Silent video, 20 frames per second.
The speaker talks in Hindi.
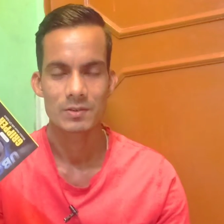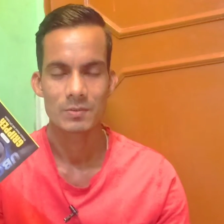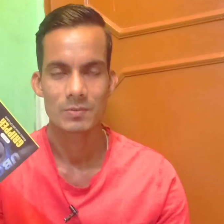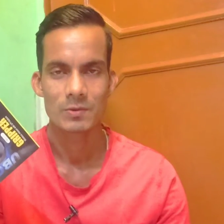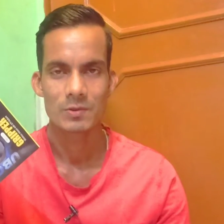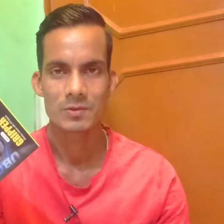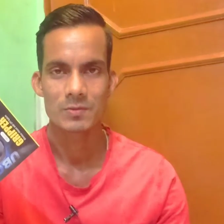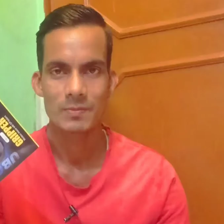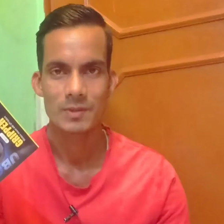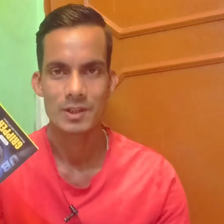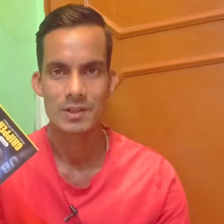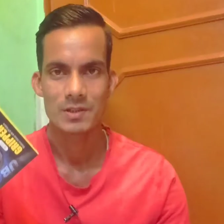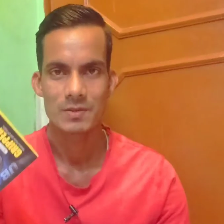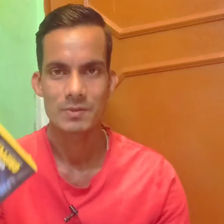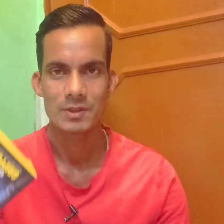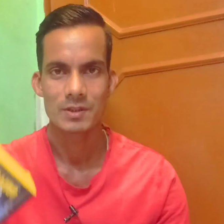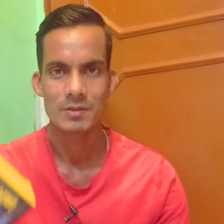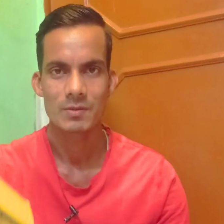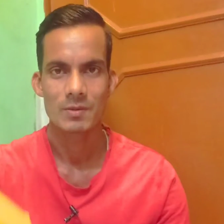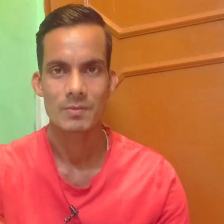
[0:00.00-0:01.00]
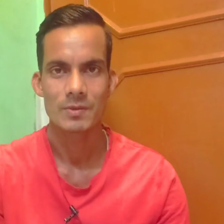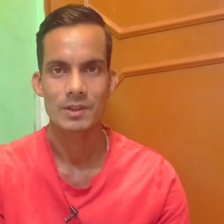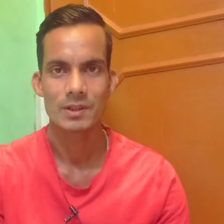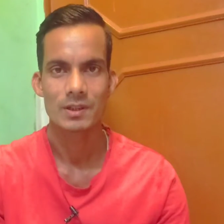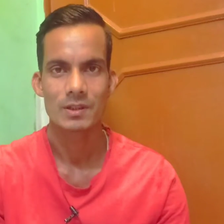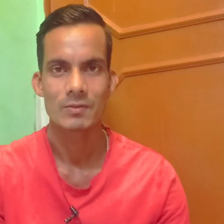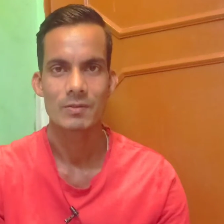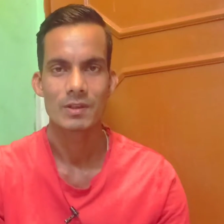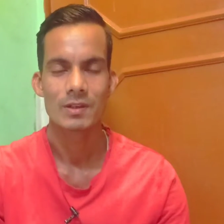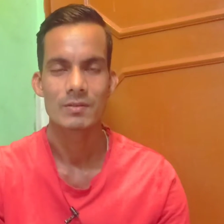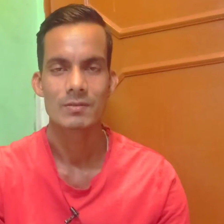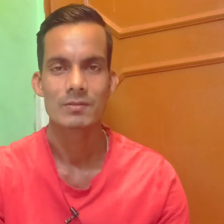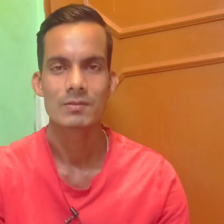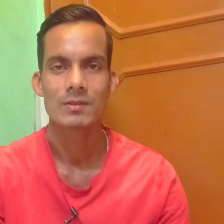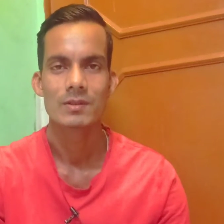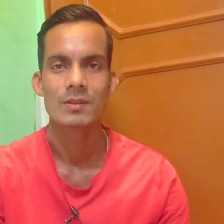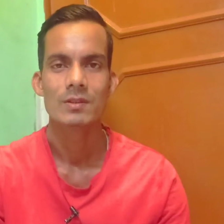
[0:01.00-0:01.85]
सब कुछ मैं इस वीडियो में बताने वाला हूँ